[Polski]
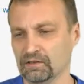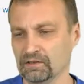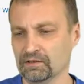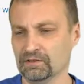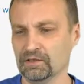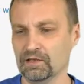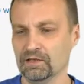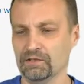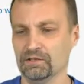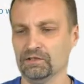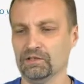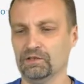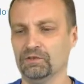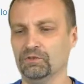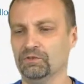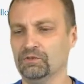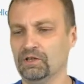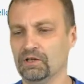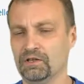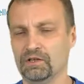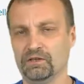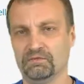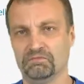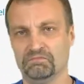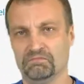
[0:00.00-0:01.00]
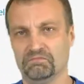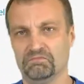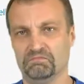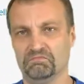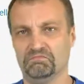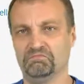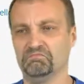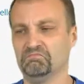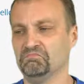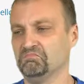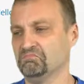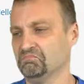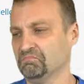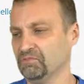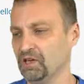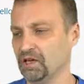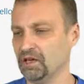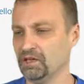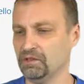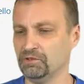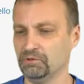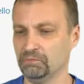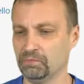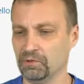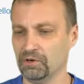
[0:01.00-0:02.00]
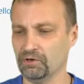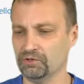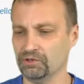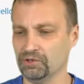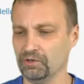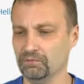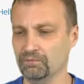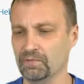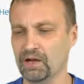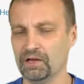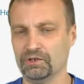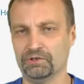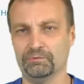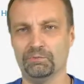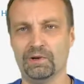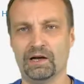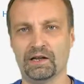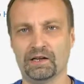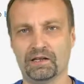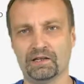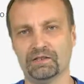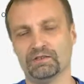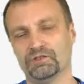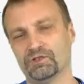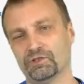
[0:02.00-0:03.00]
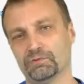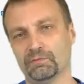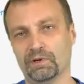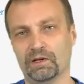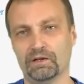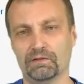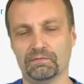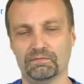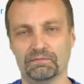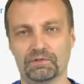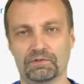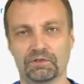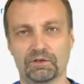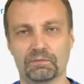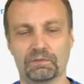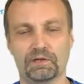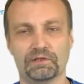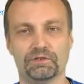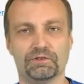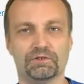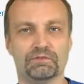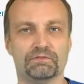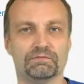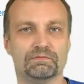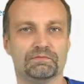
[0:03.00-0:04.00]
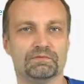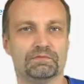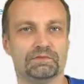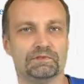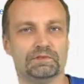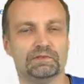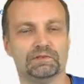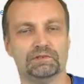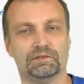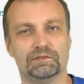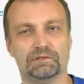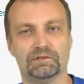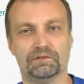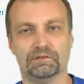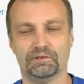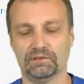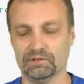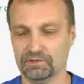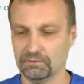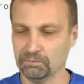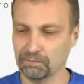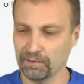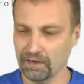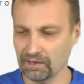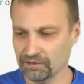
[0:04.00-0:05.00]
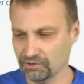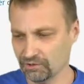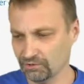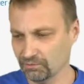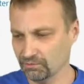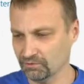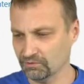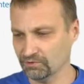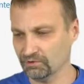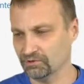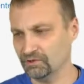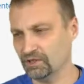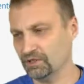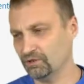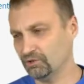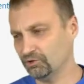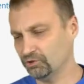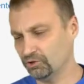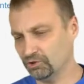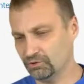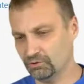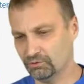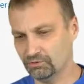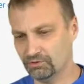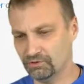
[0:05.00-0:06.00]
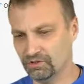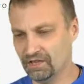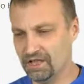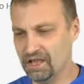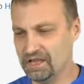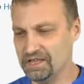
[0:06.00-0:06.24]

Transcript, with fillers: Zainstaluję, daję Ci, proszę, masz Marek, trzymaj. Zobacz. No i ty patrzysz, mówisz, no ja no Krzychu, no,